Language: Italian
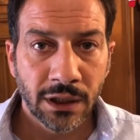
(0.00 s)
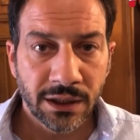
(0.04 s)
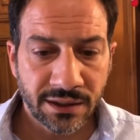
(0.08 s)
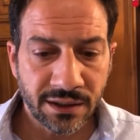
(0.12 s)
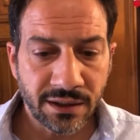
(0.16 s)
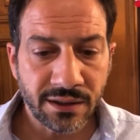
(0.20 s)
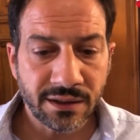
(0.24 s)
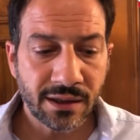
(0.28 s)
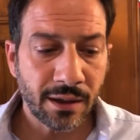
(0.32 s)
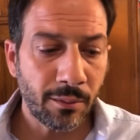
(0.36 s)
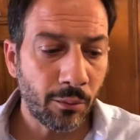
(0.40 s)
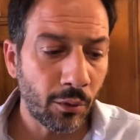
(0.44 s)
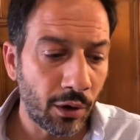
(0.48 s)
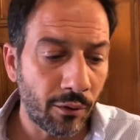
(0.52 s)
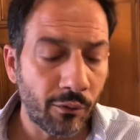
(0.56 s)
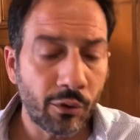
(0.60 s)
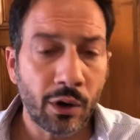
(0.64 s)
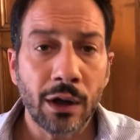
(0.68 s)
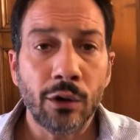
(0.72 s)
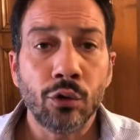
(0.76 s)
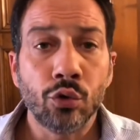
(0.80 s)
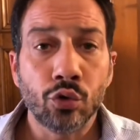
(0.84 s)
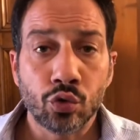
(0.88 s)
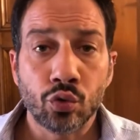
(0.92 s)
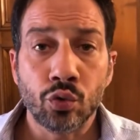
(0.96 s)
Sì, stiamo
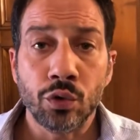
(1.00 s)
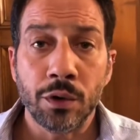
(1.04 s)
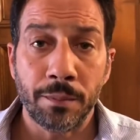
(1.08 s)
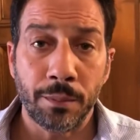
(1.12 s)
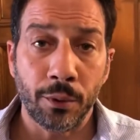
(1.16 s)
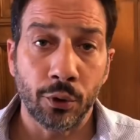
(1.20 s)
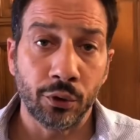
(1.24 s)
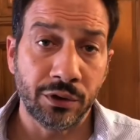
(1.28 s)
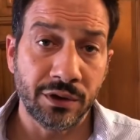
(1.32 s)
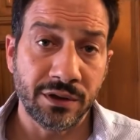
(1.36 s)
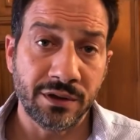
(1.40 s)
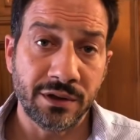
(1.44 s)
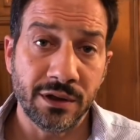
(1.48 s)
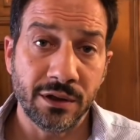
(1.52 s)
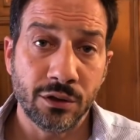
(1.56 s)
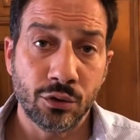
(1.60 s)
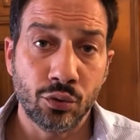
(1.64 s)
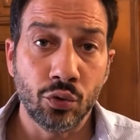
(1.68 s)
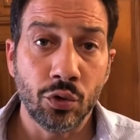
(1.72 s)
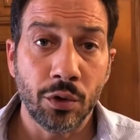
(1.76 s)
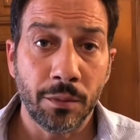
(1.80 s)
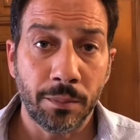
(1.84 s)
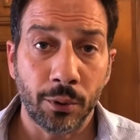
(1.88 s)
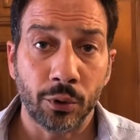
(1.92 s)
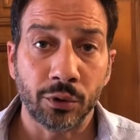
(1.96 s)
lavorando su un'ipotesi,
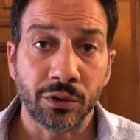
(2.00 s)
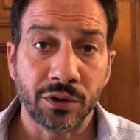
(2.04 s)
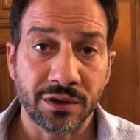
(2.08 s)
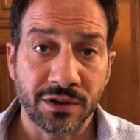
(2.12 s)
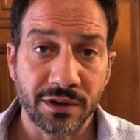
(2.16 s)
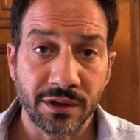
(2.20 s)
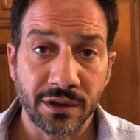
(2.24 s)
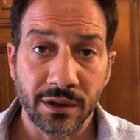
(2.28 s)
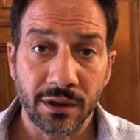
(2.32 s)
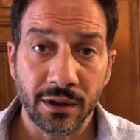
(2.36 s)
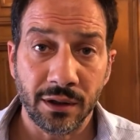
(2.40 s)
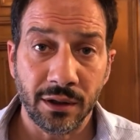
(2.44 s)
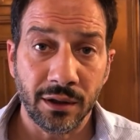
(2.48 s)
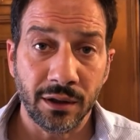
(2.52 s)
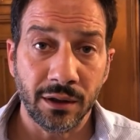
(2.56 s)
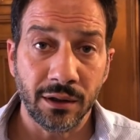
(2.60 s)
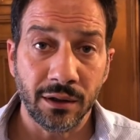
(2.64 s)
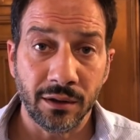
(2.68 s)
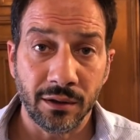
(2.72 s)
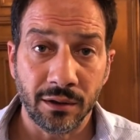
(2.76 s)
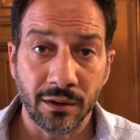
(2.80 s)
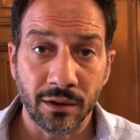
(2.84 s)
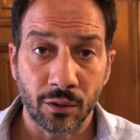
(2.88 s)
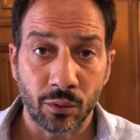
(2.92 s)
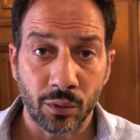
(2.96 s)
su
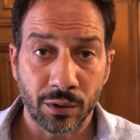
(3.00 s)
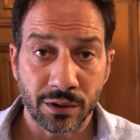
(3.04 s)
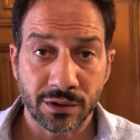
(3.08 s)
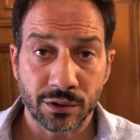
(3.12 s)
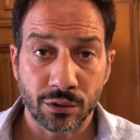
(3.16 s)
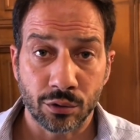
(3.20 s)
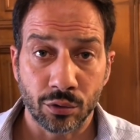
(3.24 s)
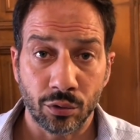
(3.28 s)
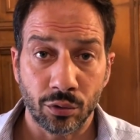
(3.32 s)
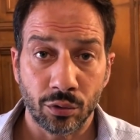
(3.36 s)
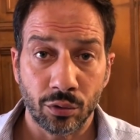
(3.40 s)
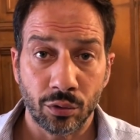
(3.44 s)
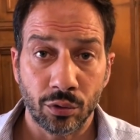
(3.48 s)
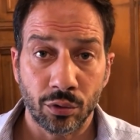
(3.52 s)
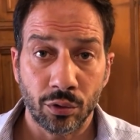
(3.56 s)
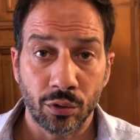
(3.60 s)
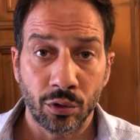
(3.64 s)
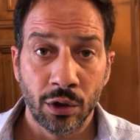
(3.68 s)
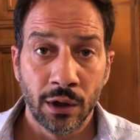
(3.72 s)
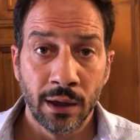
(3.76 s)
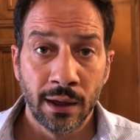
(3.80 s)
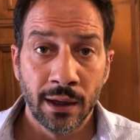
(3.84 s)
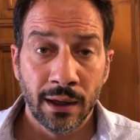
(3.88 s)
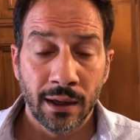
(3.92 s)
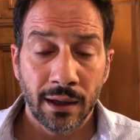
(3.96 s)
un'ipotesi di,
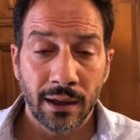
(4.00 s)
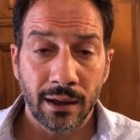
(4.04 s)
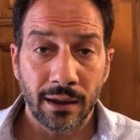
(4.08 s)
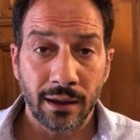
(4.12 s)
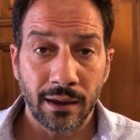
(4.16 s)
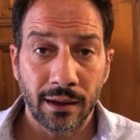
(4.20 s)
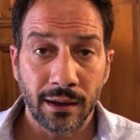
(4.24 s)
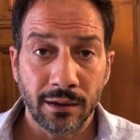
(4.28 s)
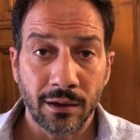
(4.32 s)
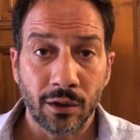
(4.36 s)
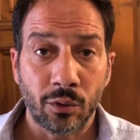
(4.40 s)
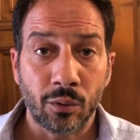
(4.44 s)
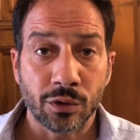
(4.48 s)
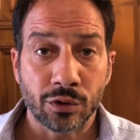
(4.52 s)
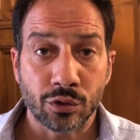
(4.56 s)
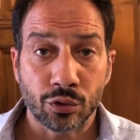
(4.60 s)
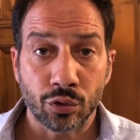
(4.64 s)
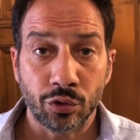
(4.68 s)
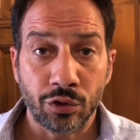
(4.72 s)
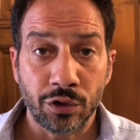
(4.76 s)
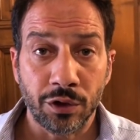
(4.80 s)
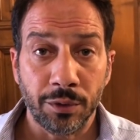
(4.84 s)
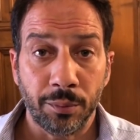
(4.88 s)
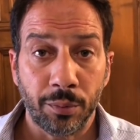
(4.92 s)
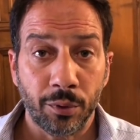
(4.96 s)
questo, eh, di
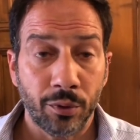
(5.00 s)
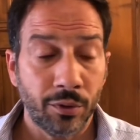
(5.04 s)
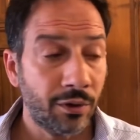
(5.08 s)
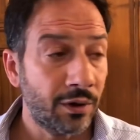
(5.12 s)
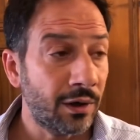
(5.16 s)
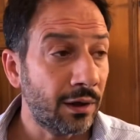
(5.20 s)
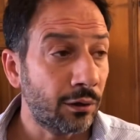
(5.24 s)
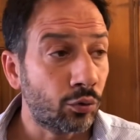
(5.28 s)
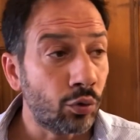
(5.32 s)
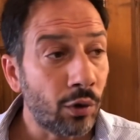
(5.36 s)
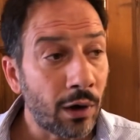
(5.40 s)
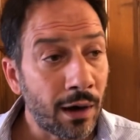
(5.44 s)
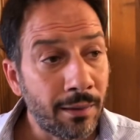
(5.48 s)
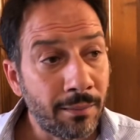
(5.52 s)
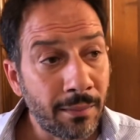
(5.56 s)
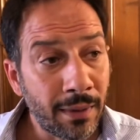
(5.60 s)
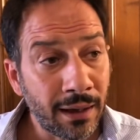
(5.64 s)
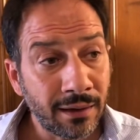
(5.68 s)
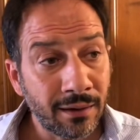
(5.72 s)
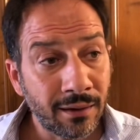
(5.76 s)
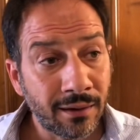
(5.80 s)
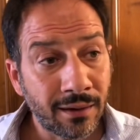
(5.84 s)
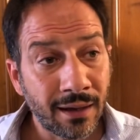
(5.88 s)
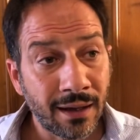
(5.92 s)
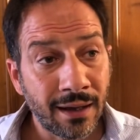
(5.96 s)
questo tipo.
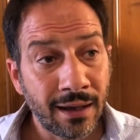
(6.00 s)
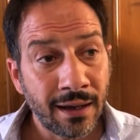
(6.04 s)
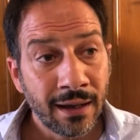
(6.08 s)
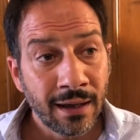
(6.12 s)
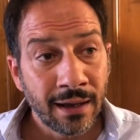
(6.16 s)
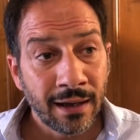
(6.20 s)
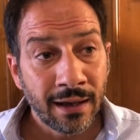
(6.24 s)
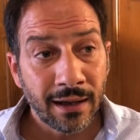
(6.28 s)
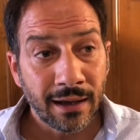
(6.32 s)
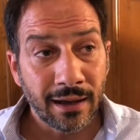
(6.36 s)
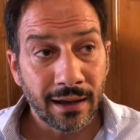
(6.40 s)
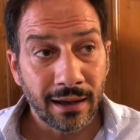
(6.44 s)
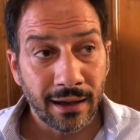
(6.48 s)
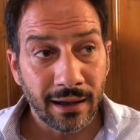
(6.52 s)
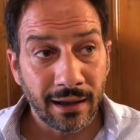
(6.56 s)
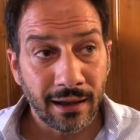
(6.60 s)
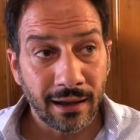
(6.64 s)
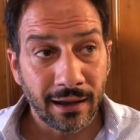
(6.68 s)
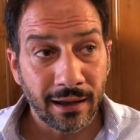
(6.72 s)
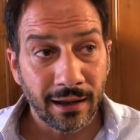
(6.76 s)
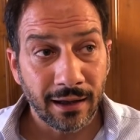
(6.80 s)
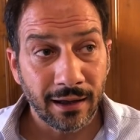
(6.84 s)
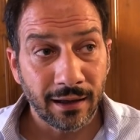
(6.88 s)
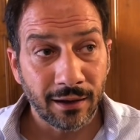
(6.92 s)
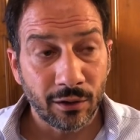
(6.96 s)
Naturalmente
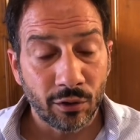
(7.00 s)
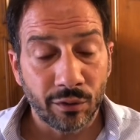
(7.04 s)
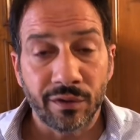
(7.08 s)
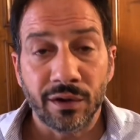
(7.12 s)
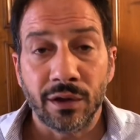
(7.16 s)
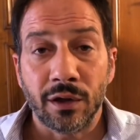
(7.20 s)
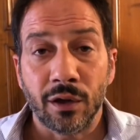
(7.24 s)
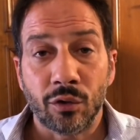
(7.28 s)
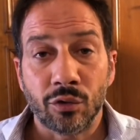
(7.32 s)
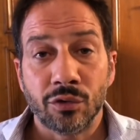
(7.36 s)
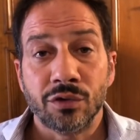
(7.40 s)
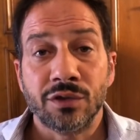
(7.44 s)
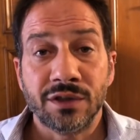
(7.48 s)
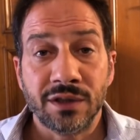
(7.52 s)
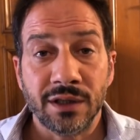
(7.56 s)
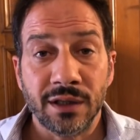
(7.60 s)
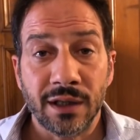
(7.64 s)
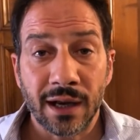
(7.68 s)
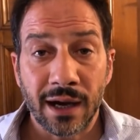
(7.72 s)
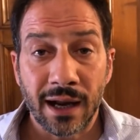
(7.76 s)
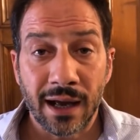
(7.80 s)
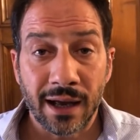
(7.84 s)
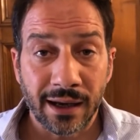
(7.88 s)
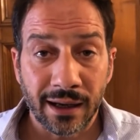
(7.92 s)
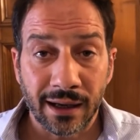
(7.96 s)
eh, dovete
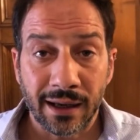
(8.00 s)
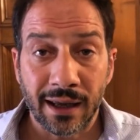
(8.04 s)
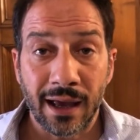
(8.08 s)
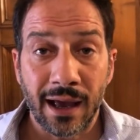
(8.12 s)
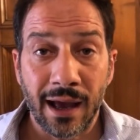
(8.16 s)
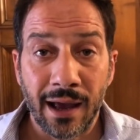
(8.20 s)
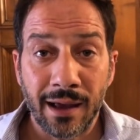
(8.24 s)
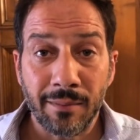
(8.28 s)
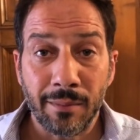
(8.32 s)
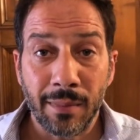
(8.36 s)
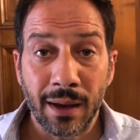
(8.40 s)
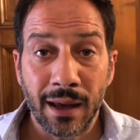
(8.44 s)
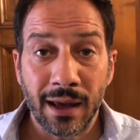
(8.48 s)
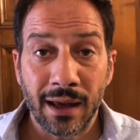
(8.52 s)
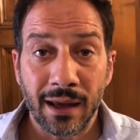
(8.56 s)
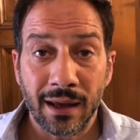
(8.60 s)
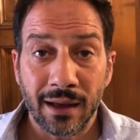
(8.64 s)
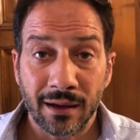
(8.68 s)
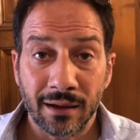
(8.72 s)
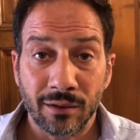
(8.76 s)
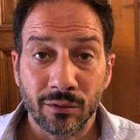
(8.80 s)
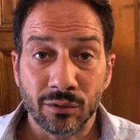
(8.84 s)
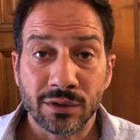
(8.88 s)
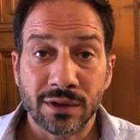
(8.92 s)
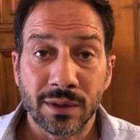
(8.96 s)
considerare che, ahimè,
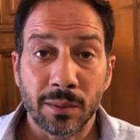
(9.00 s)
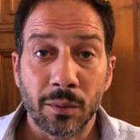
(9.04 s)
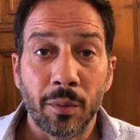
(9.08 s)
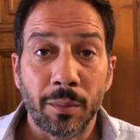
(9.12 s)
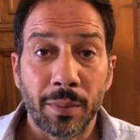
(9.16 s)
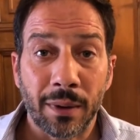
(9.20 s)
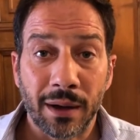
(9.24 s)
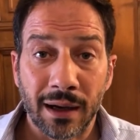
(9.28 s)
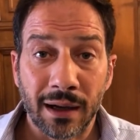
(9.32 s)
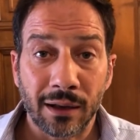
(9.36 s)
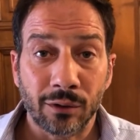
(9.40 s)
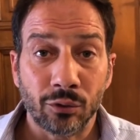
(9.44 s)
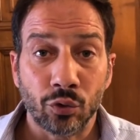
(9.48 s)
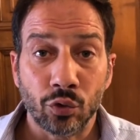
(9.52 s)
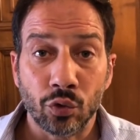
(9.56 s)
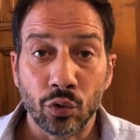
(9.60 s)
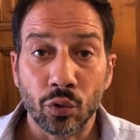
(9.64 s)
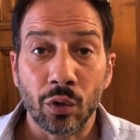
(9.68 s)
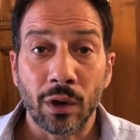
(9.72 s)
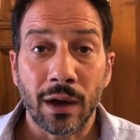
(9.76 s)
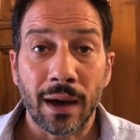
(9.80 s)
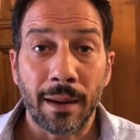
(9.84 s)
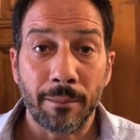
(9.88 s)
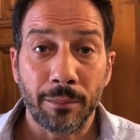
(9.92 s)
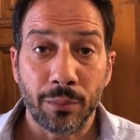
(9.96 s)
non stiamo parlando di
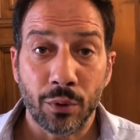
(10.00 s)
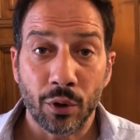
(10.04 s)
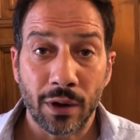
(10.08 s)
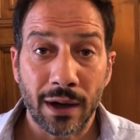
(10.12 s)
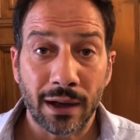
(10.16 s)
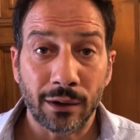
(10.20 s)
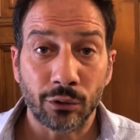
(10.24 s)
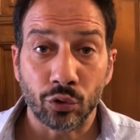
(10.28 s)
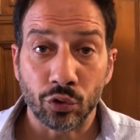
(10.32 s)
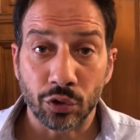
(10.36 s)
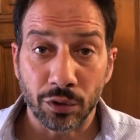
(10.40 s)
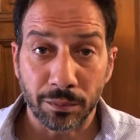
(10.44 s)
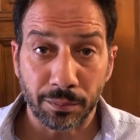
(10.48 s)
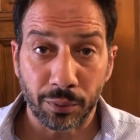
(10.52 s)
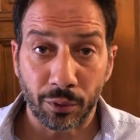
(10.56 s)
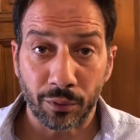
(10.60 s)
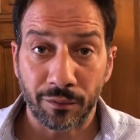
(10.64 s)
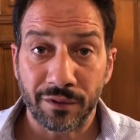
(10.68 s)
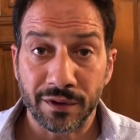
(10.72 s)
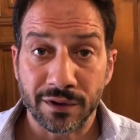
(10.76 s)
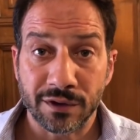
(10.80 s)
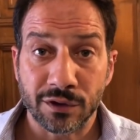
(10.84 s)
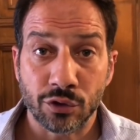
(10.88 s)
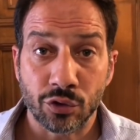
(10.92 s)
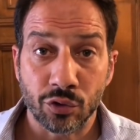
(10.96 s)
un campionato di
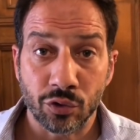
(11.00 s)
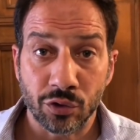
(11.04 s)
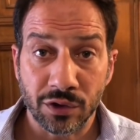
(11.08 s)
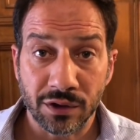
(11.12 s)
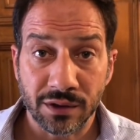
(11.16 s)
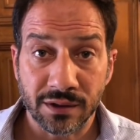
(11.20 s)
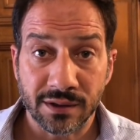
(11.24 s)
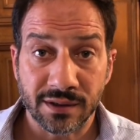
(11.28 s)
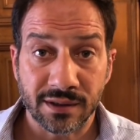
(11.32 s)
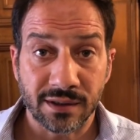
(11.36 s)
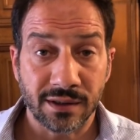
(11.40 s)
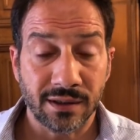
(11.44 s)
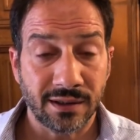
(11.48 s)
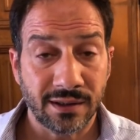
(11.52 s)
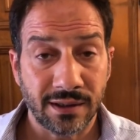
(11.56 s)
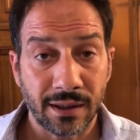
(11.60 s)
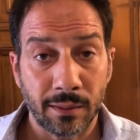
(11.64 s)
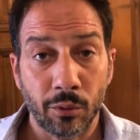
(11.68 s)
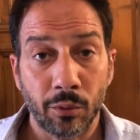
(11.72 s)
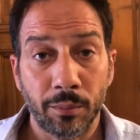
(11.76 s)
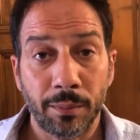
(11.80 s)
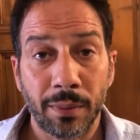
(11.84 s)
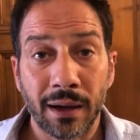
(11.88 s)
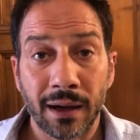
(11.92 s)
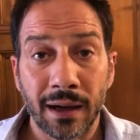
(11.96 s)
professionisti,
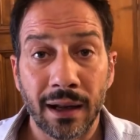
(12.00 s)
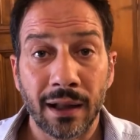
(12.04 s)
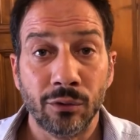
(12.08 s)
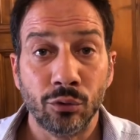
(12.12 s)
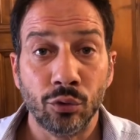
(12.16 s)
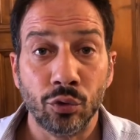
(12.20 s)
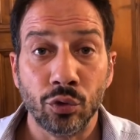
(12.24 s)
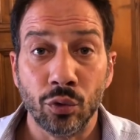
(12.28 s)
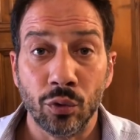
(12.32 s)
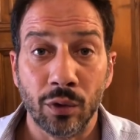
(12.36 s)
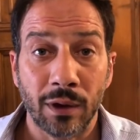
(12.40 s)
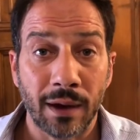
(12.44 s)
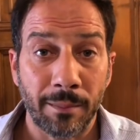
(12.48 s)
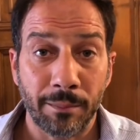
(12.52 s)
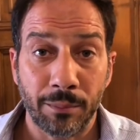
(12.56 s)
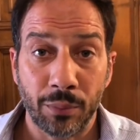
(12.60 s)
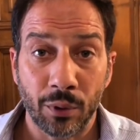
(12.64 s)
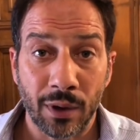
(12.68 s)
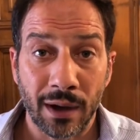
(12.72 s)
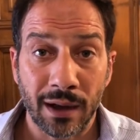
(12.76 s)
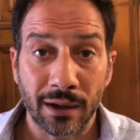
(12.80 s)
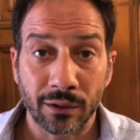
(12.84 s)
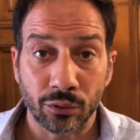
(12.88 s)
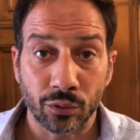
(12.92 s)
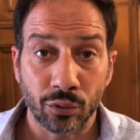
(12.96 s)
stiamo parlando di un
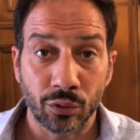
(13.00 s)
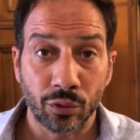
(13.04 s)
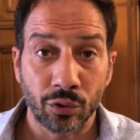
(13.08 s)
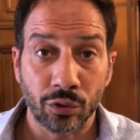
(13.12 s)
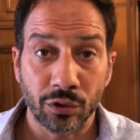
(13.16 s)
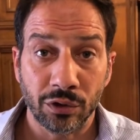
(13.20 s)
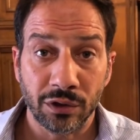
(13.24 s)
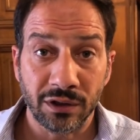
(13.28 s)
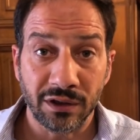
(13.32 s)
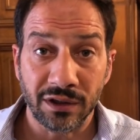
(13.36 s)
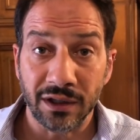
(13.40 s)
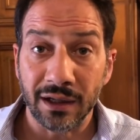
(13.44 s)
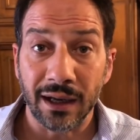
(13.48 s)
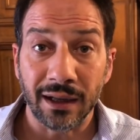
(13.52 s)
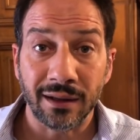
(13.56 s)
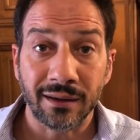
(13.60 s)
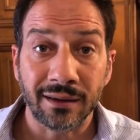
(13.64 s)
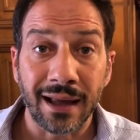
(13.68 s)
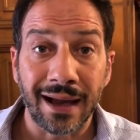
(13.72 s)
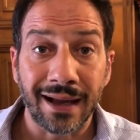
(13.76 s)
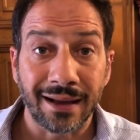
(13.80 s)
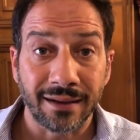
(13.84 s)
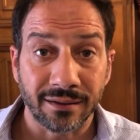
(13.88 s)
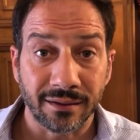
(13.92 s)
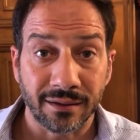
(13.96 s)
campionato di
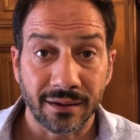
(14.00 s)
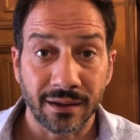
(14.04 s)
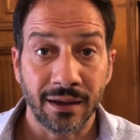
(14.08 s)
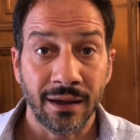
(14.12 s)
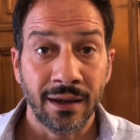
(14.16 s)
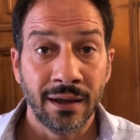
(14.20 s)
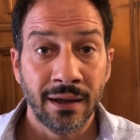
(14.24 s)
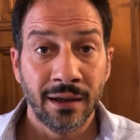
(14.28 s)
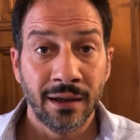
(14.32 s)
dilettanti.